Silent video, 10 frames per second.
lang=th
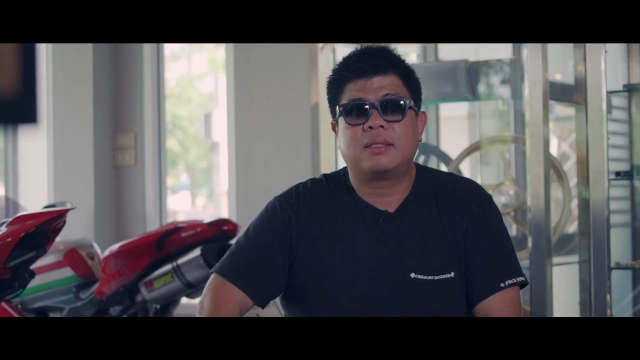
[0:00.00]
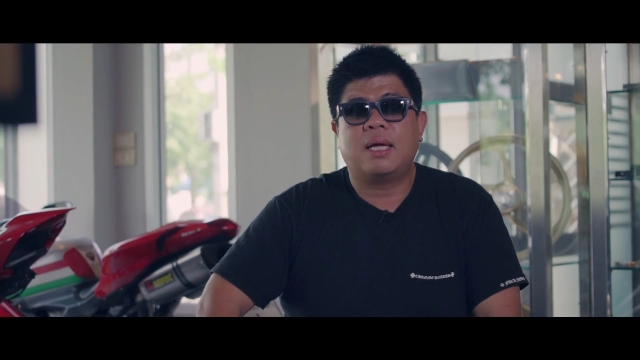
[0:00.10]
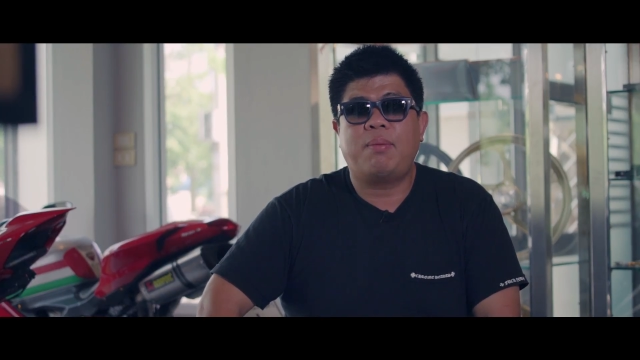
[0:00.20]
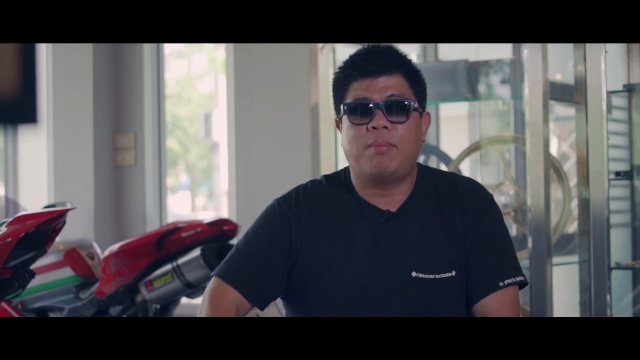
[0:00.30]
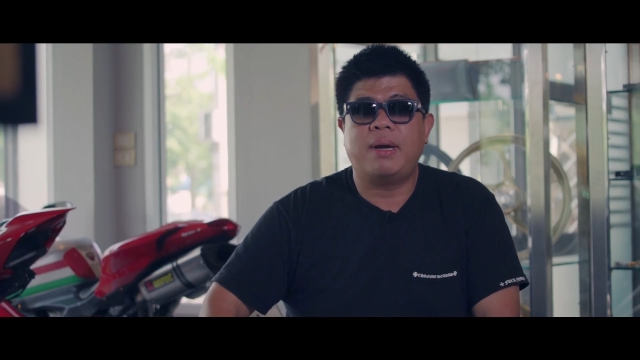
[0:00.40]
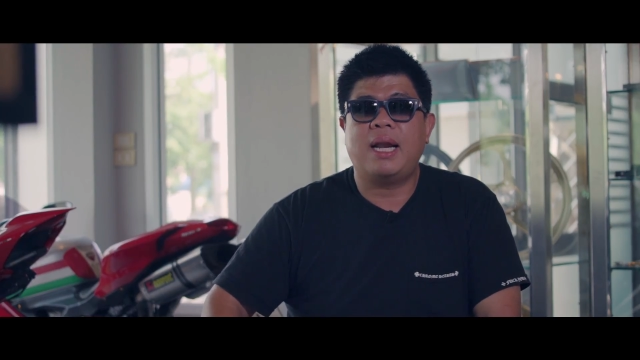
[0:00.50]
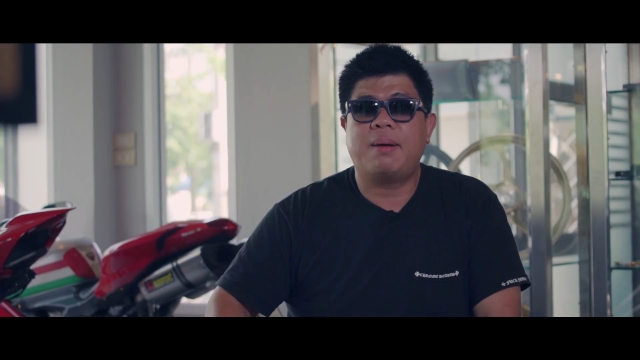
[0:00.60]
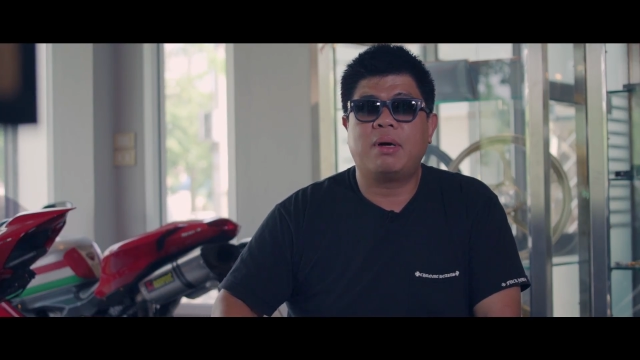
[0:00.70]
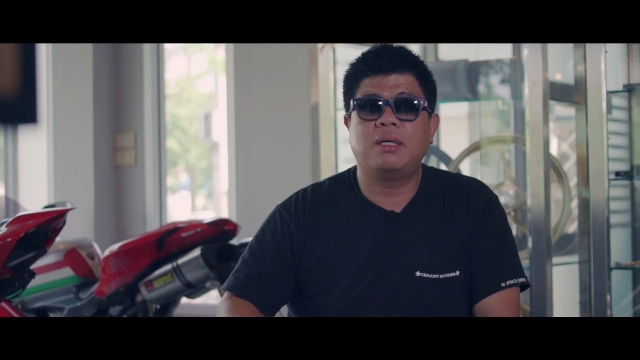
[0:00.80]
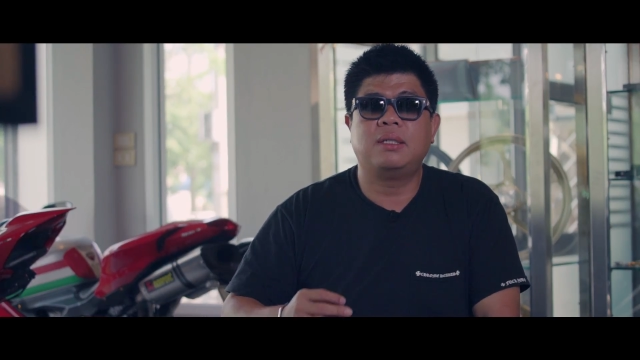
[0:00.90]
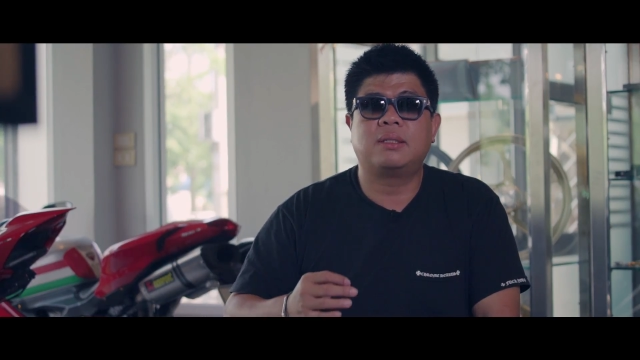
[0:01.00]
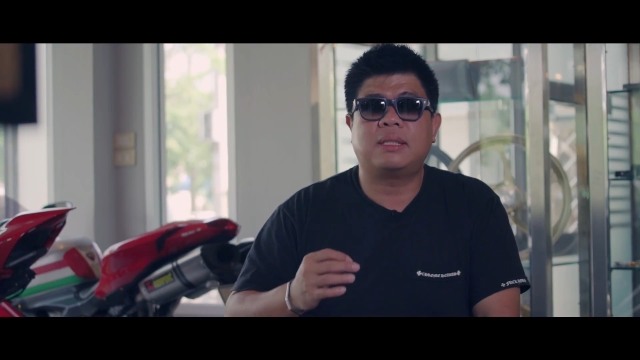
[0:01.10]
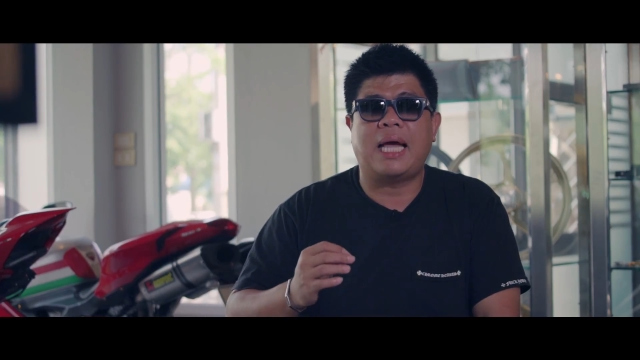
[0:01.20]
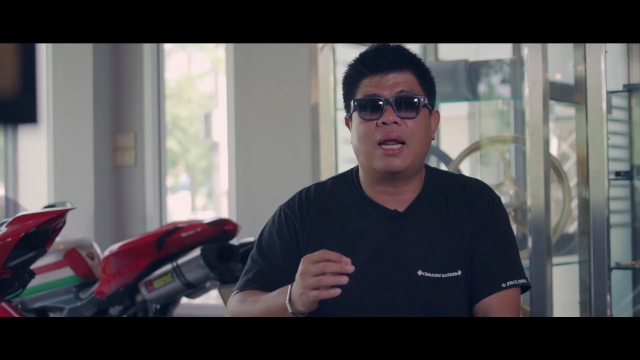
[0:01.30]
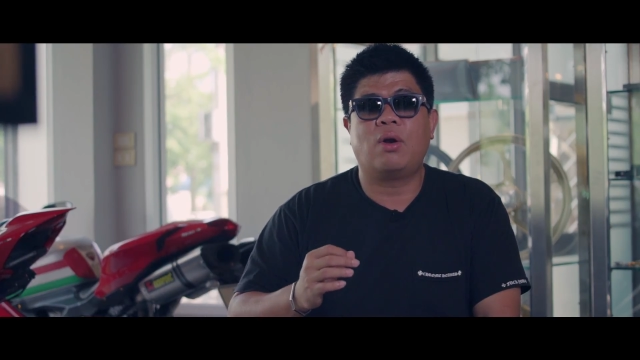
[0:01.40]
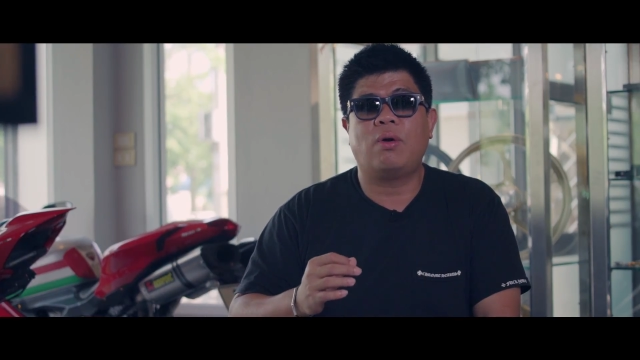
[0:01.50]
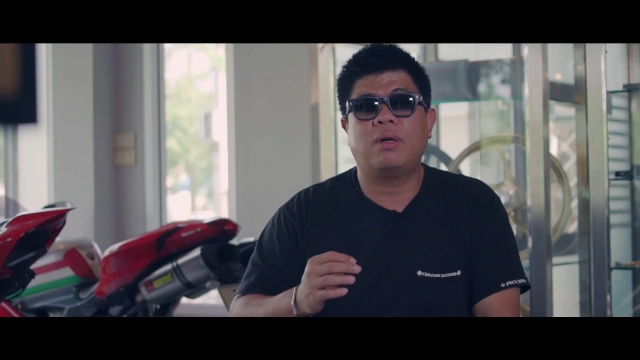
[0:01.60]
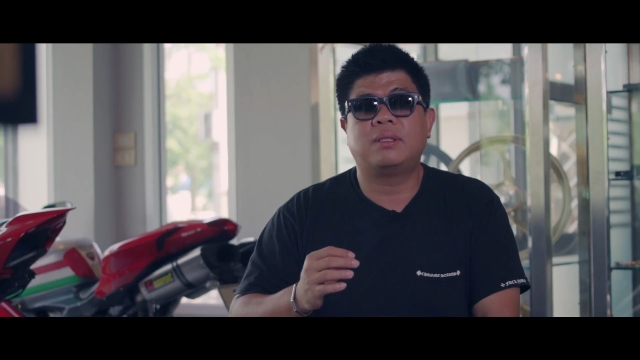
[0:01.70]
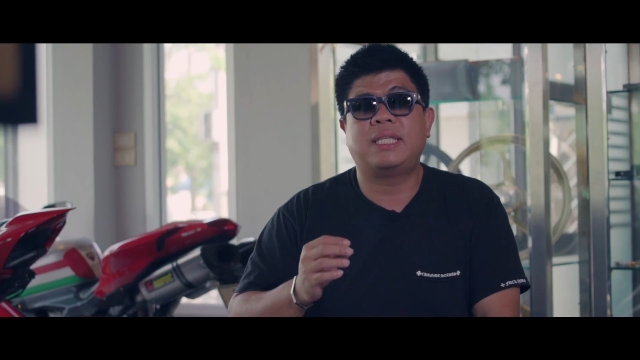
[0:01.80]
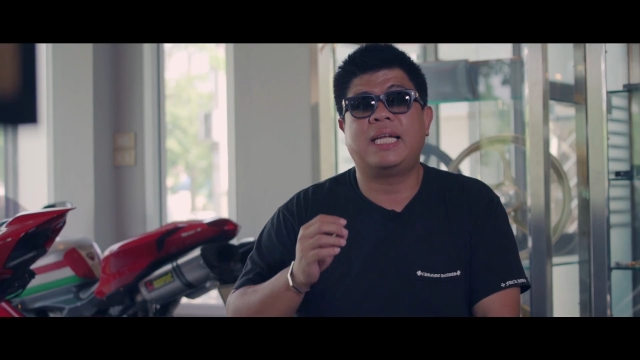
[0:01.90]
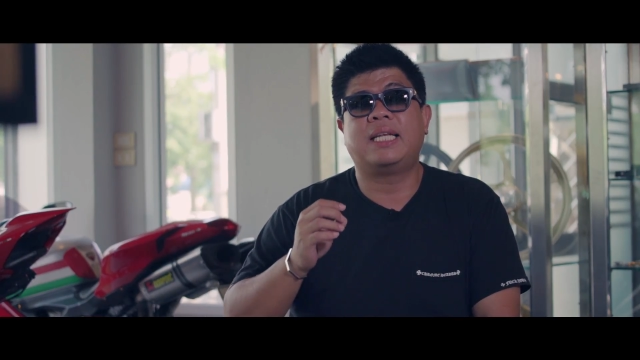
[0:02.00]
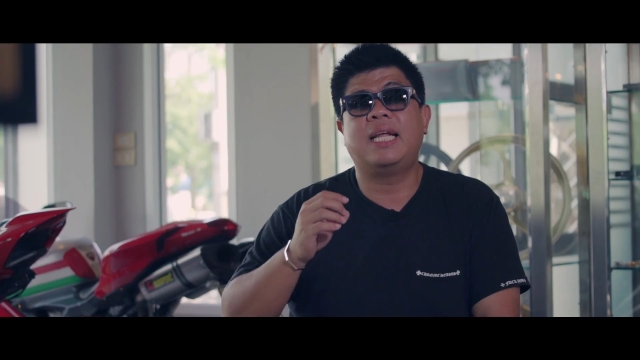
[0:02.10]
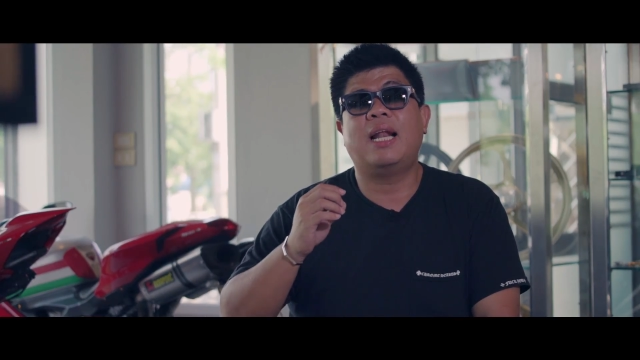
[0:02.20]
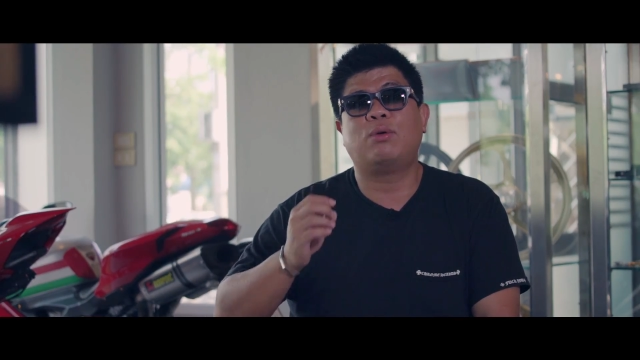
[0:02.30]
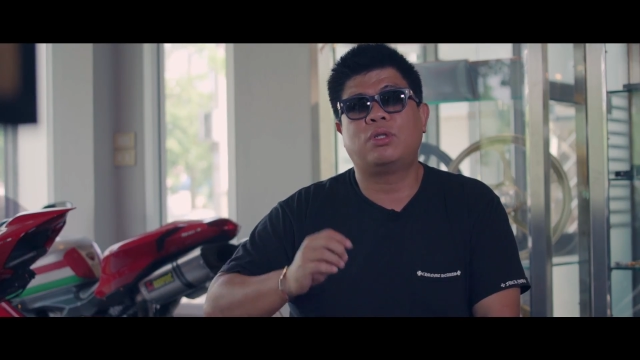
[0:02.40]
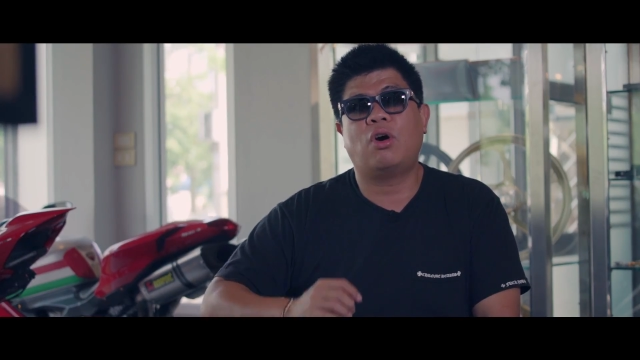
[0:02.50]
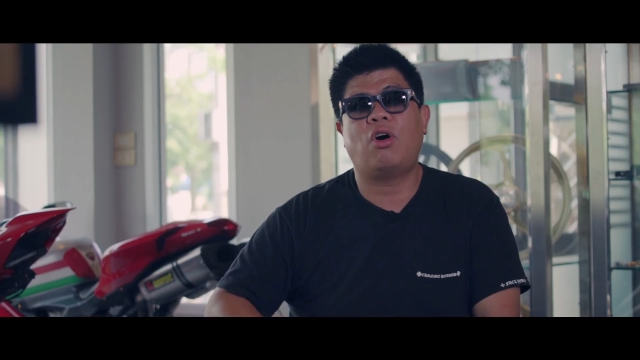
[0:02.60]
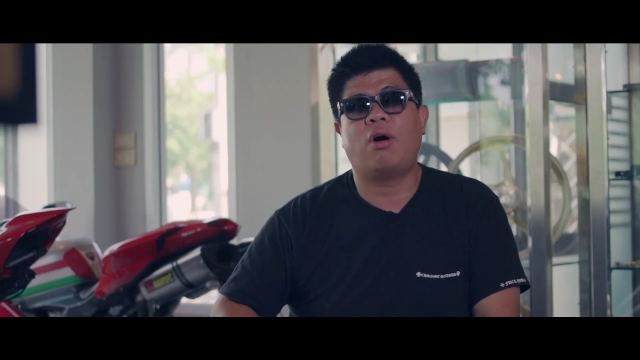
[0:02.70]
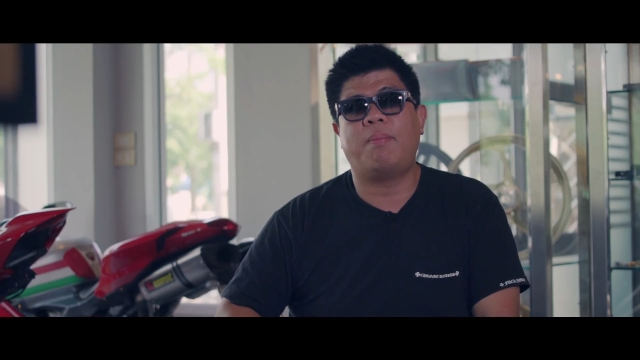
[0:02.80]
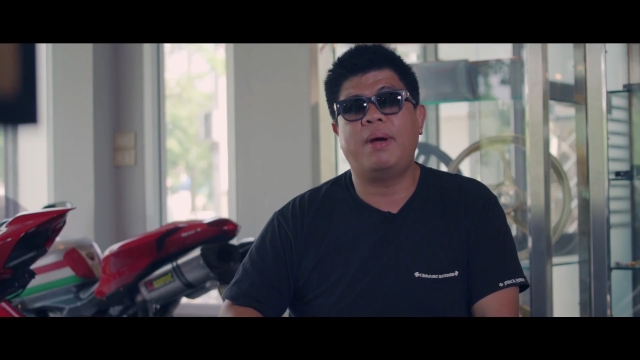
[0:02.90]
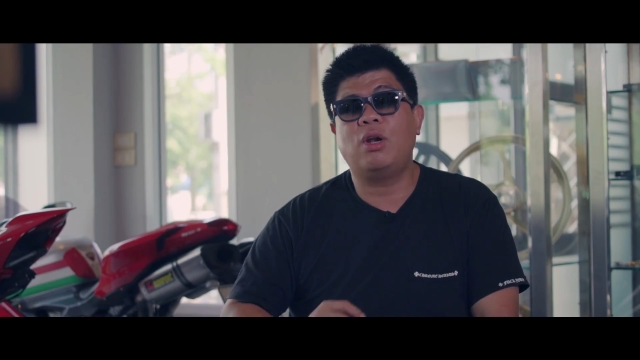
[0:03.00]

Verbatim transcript: ถ้าผมแนะนำก็คือแต่งรถสิ่งที่เราชอบไม่